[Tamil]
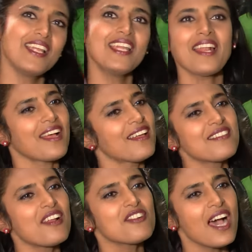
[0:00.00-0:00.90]
எனக்கு
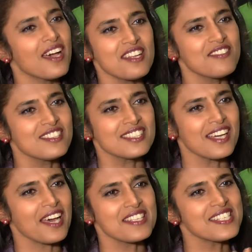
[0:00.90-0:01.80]
அந்த அளவுக்கு அறிவு
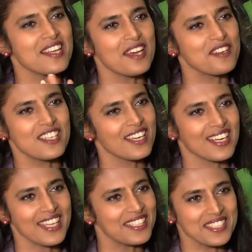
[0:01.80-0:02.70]
அரசியல் அறிவுலாம்
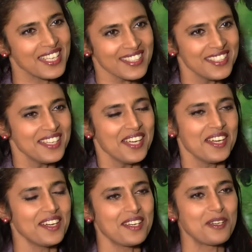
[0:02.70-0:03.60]
கிடையாதுங்க
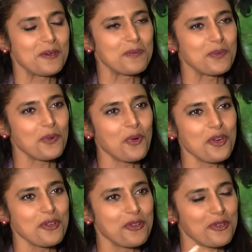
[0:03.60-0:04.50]
ஒரு